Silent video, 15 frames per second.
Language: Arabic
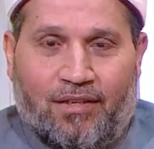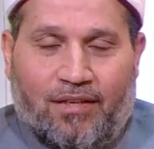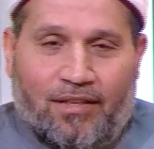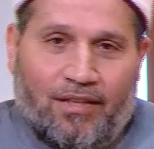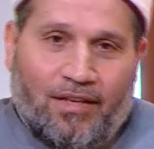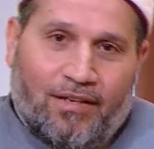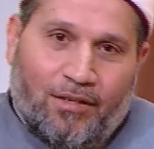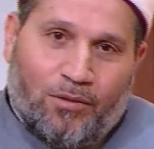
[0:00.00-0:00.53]

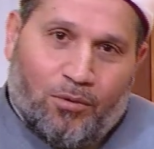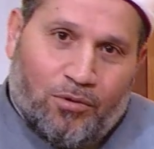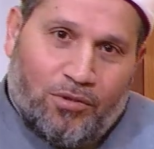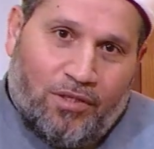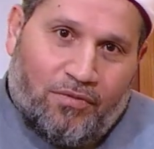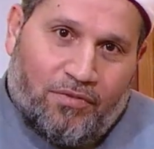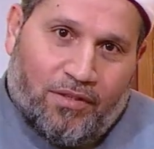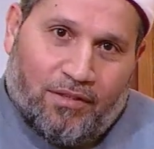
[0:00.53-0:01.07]
لكن
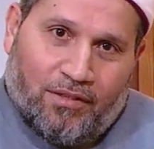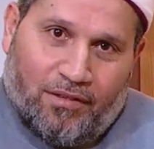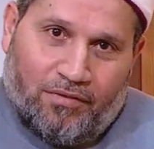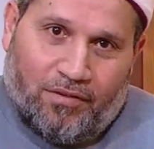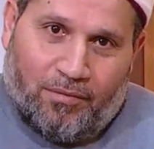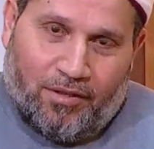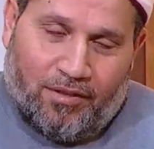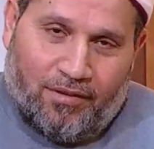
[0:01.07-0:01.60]
اضيف اضافه
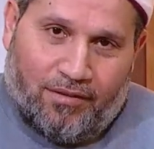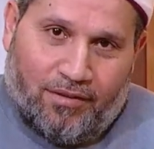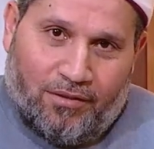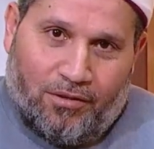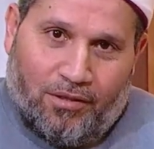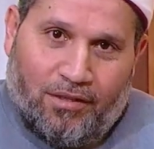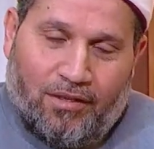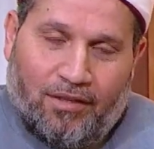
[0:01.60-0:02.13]
بسيطه
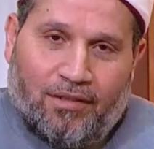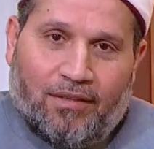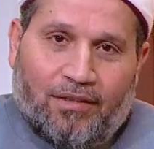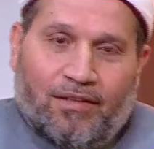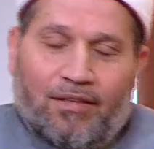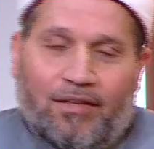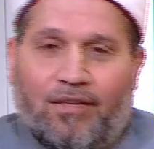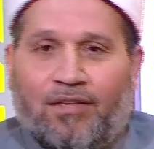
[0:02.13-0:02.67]
جدا
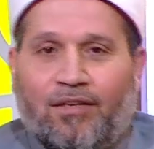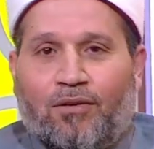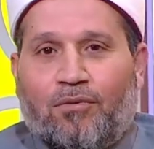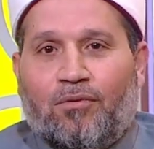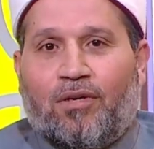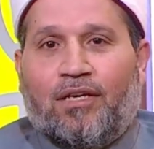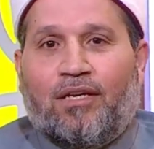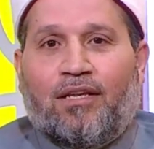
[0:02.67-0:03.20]

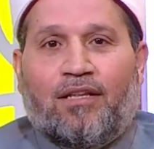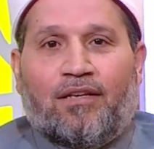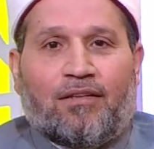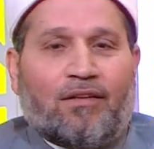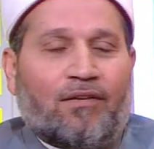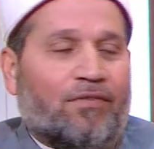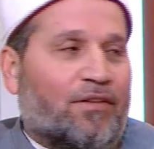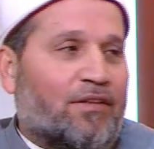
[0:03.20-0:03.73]
وهي
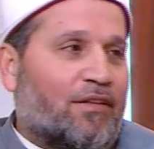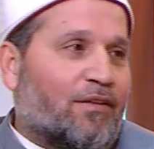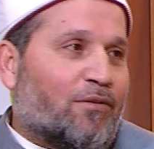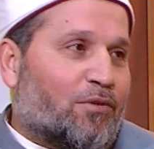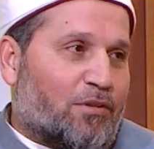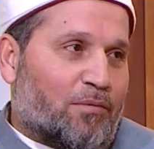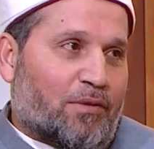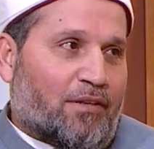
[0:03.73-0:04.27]
الاضافه دي اللي انا
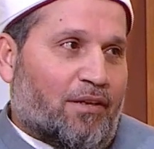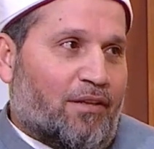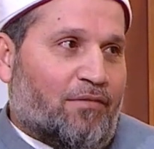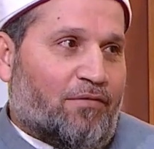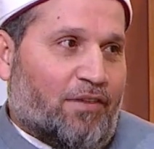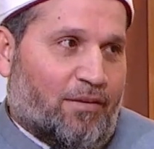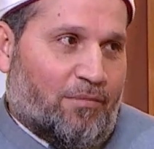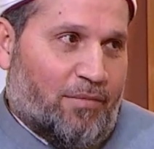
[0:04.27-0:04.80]
كنت بتكلم
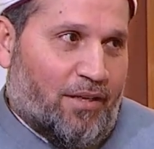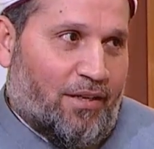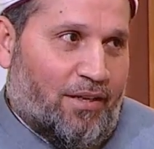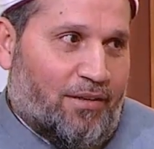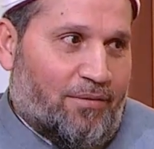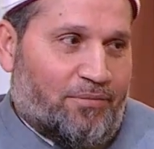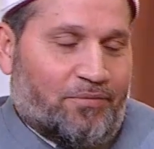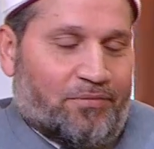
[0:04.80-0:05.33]
فيها امبارح
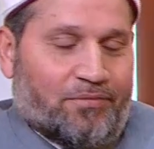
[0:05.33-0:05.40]
نعم.